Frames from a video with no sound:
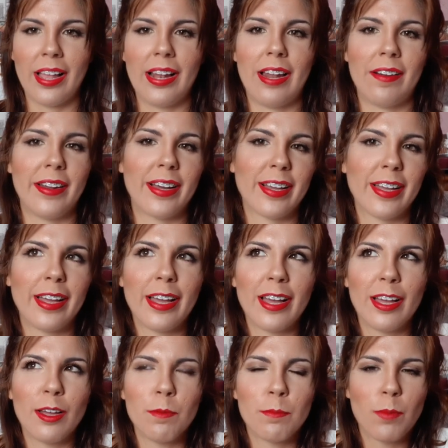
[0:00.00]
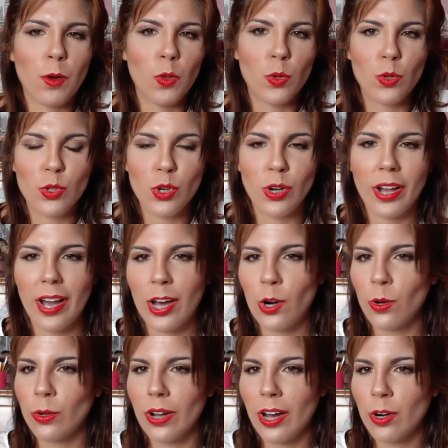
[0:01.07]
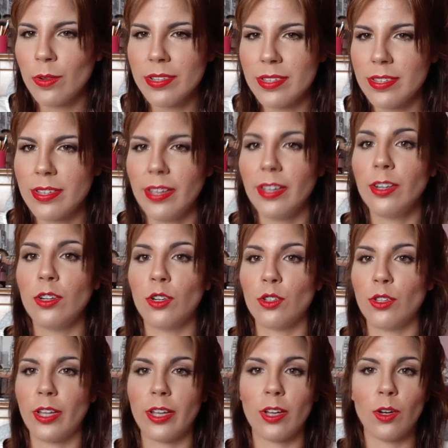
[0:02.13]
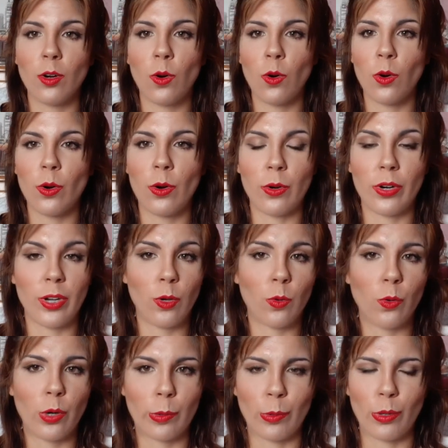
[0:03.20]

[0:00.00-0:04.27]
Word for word: la verdad es que producto caro, caro en sí no tengo ninguno,